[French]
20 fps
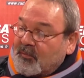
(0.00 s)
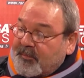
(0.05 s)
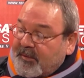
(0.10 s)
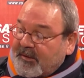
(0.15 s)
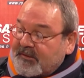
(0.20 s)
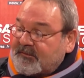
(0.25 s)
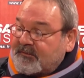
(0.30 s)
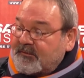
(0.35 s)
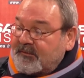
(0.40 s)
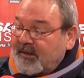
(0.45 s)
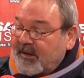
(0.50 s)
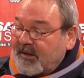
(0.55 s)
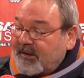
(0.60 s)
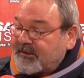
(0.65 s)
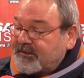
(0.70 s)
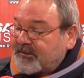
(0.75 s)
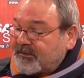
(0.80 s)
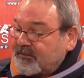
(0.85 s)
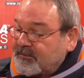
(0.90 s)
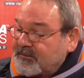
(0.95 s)
au
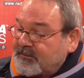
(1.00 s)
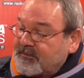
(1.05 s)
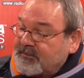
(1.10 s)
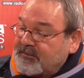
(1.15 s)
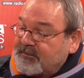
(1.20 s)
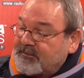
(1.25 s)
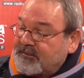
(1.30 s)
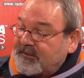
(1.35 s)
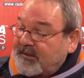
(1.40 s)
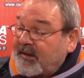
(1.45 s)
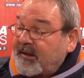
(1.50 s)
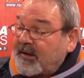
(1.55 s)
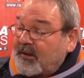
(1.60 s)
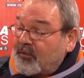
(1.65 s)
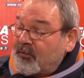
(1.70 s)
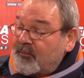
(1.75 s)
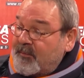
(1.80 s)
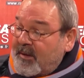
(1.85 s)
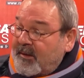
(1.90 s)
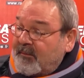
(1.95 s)
personnage
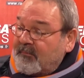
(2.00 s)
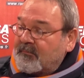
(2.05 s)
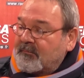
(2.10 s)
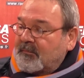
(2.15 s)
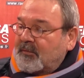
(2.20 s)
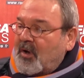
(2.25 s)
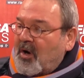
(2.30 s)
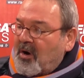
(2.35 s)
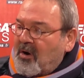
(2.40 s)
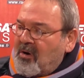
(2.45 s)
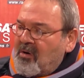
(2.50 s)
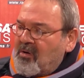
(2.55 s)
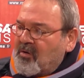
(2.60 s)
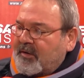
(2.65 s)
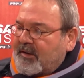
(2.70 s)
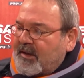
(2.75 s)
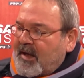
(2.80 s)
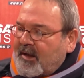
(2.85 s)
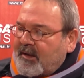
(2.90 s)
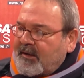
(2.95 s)
d'Eric lui-même, grand,
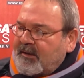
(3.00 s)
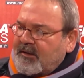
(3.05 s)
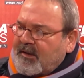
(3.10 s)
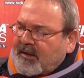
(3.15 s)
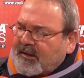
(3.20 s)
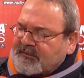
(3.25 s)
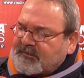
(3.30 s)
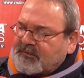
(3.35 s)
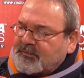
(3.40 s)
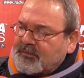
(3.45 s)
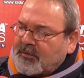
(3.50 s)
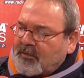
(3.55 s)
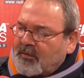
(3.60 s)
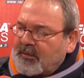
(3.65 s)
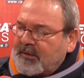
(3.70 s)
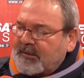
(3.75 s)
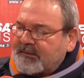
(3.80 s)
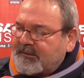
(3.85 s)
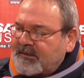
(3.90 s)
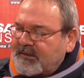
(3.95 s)
carré,
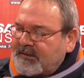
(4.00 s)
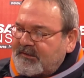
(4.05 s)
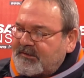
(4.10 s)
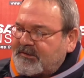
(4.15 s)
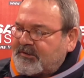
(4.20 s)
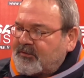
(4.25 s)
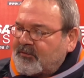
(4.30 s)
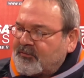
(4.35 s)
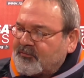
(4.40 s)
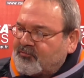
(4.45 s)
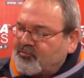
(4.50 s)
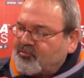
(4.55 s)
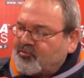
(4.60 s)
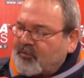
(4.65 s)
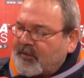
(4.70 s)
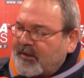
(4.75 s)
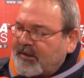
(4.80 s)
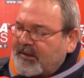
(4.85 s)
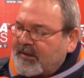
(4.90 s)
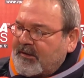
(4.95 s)
rassurant, intelligent,
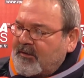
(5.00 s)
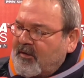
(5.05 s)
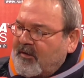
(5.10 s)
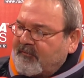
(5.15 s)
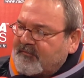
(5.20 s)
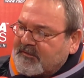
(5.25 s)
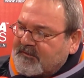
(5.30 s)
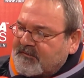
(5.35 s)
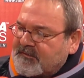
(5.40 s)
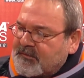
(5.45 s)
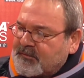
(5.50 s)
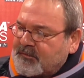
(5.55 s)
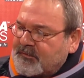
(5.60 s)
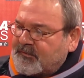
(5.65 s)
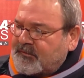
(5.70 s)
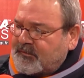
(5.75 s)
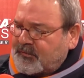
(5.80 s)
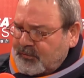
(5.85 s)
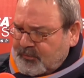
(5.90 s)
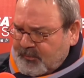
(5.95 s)
toujours élégant avec ses
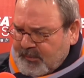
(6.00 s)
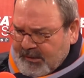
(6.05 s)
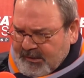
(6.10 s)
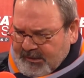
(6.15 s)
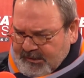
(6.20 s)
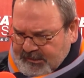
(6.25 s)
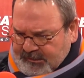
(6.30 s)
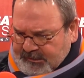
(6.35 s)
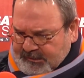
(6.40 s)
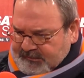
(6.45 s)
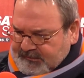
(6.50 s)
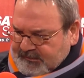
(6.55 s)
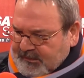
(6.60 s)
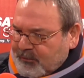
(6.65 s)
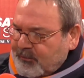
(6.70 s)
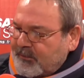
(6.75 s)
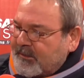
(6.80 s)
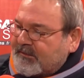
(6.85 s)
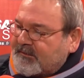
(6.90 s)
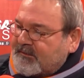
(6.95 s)
costumes, ses
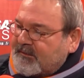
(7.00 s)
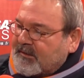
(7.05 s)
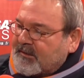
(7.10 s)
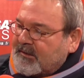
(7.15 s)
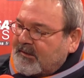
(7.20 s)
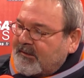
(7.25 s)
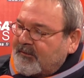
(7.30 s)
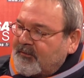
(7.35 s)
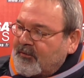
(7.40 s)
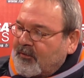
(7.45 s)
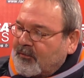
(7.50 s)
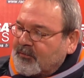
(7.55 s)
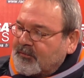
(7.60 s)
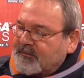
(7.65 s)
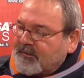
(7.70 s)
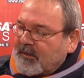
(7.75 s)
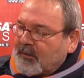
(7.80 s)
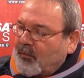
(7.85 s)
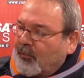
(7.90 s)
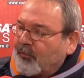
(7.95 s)
lunettes cerclées d'or ou
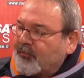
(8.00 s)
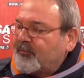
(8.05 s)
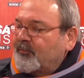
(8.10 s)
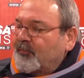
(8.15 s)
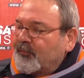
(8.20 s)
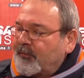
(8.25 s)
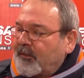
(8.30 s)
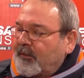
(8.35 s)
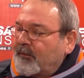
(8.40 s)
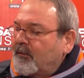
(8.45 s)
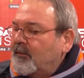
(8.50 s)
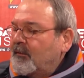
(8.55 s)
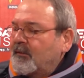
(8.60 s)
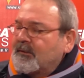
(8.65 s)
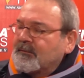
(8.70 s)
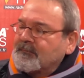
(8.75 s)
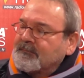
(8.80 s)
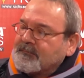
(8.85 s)
sa grosse montre en or.